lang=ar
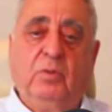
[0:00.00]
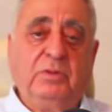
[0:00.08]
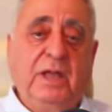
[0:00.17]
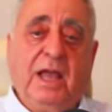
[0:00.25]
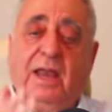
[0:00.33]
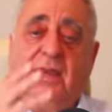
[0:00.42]

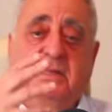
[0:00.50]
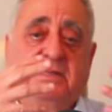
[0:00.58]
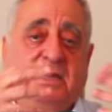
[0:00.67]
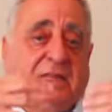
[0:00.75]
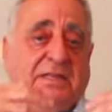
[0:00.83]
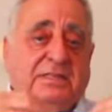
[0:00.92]
اذا
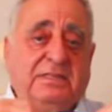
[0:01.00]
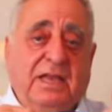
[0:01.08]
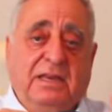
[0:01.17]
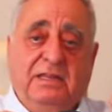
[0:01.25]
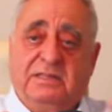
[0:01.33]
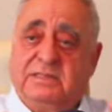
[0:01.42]
خليت
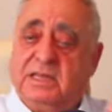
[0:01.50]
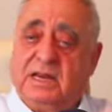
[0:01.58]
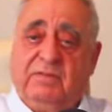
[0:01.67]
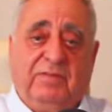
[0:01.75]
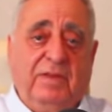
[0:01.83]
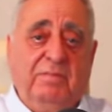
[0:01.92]
الانسان
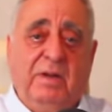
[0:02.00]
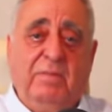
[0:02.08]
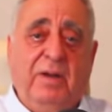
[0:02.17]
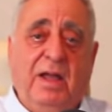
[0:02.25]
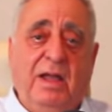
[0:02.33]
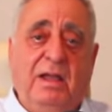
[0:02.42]
يتصرف كيما
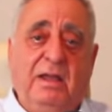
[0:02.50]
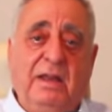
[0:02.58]
بغى